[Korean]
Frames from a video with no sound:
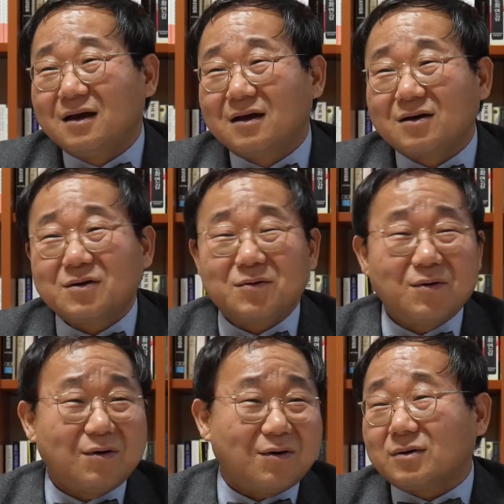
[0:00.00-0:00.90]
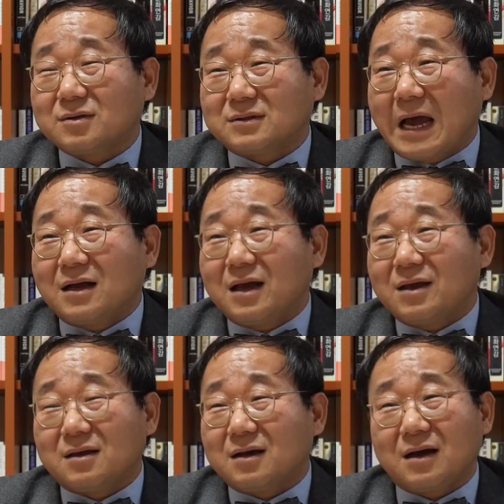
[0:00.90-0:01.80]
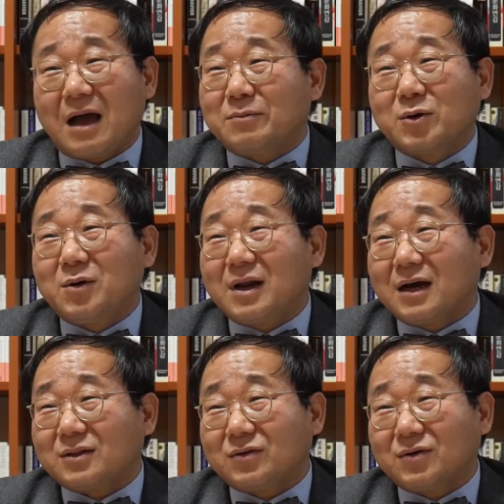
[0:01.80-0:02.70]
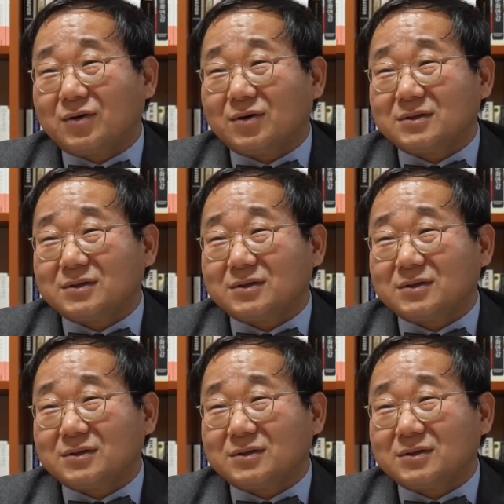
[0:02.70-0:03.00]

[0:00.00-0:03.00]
그리고 단가에 아무리 올라가도